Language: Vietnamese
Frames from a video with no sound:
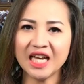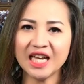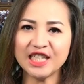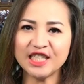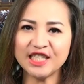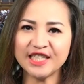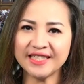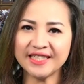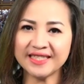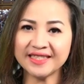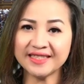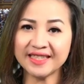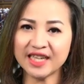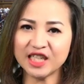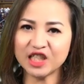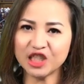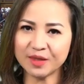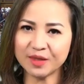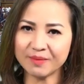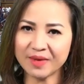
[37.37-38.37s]
anh chị sẽ
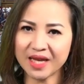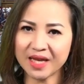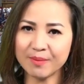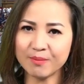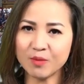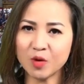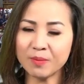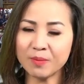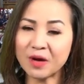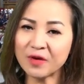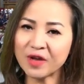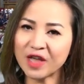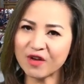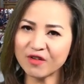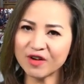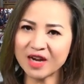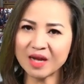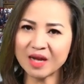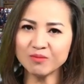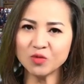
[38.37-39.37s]
trình bày một báo
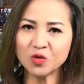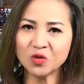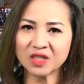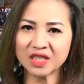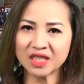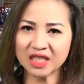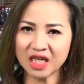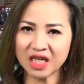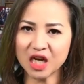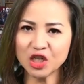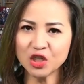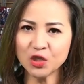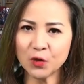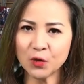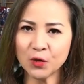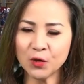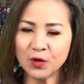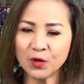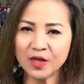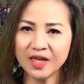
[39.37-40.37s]
cáo đáng buồn từ Ấn
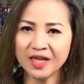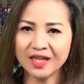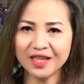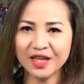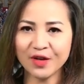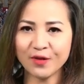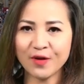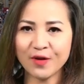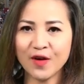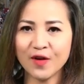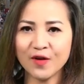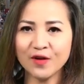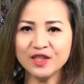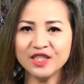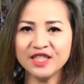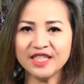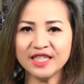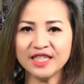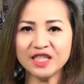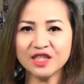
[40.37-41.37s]
Độ. Theo đó,
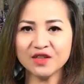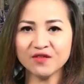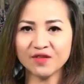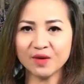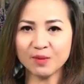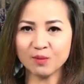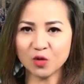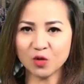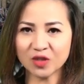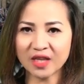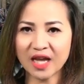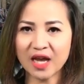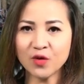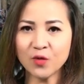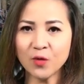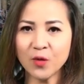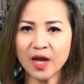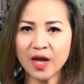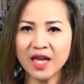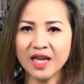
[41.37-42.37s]
chỉ trong vòng một tháng
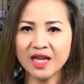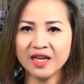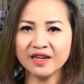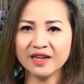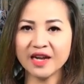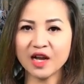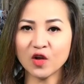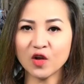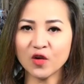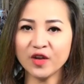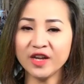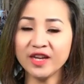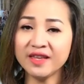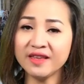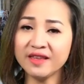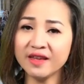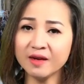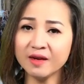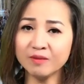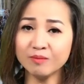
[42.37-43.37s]
qua, đã có
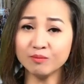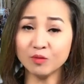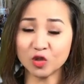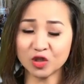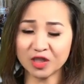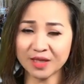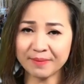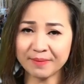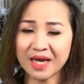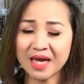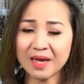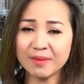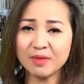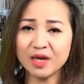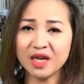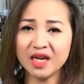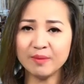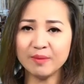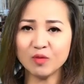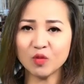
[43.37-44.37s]
ít nhất
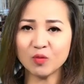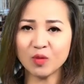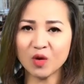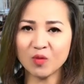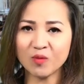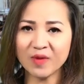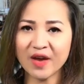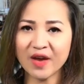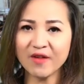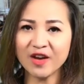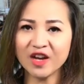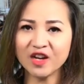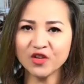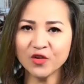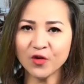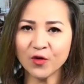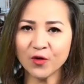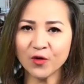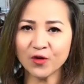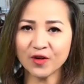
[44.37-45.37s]
120 linh mục công giáo Ấn
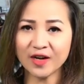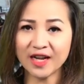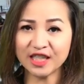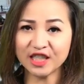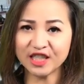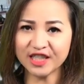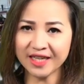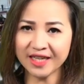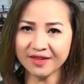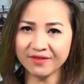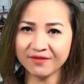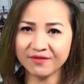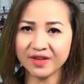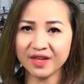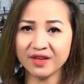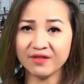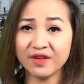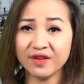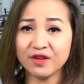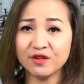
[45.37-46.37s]
Độ đã chết
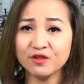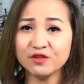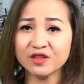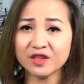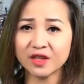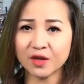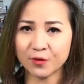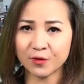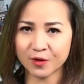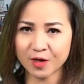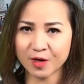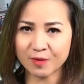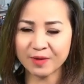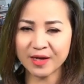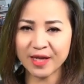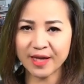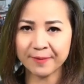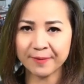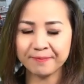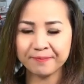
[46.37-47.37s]
vì virus tàu độc
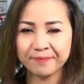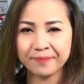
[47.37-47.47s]
địa.